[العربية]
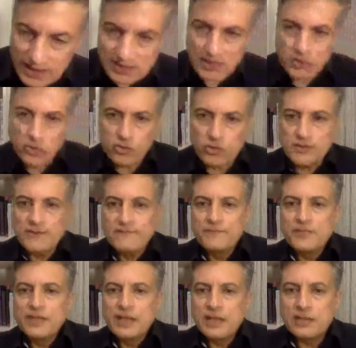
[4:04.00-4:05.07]
غير تنقول
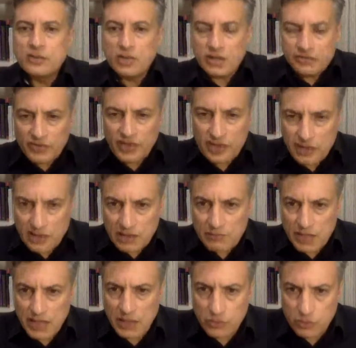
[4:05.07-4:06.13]
انه كيف
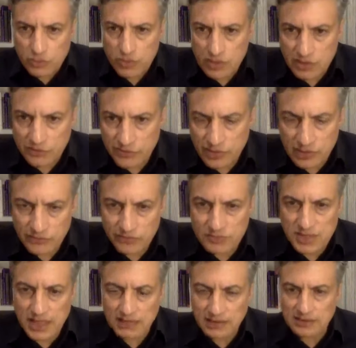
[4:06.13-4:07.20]
كما كيقولوا لنا في,
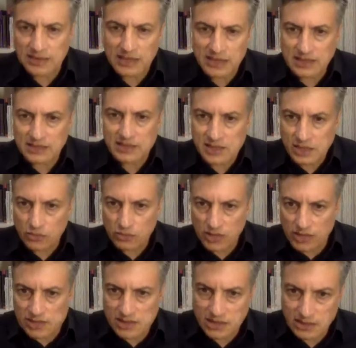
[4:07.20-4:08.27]
الامتحانات الرياضيات كيقول
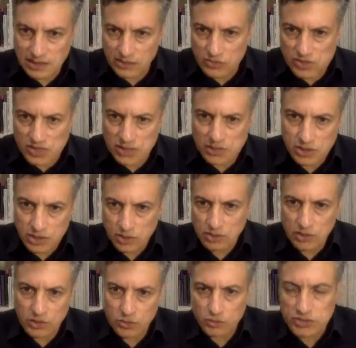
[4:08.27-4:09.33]
لنا خاصك لينونسي
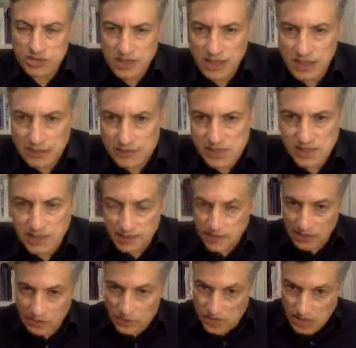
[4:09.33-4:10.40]
تكون تقراه مزيان
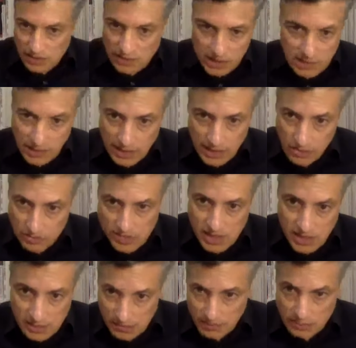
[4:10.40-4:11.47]
حنا لينونسي كنا كنقراو
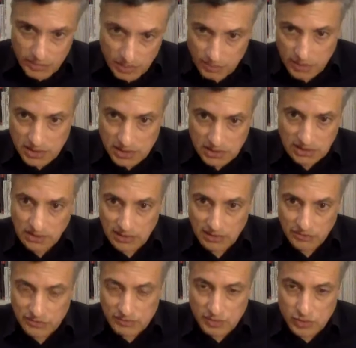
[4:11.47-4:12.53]
مزيان ملي
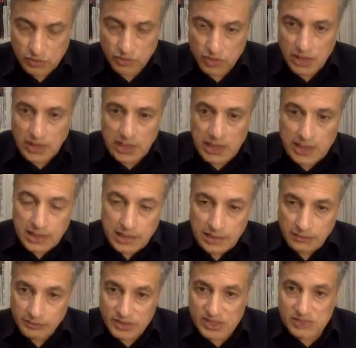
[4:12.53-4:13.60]
تيتعطانا في سميتو
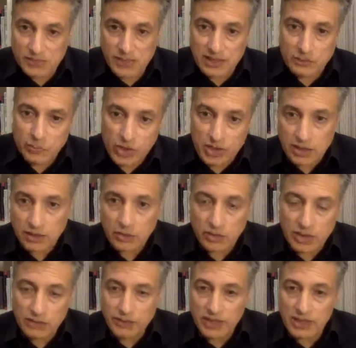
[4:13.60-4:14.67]
بالنسبه للمحللين
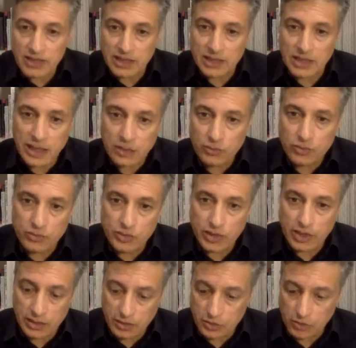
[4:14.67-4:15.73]
الاخرين بحال كيحاولوا
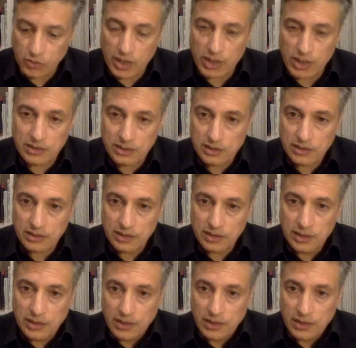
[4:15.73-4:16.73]
يحلوا واحد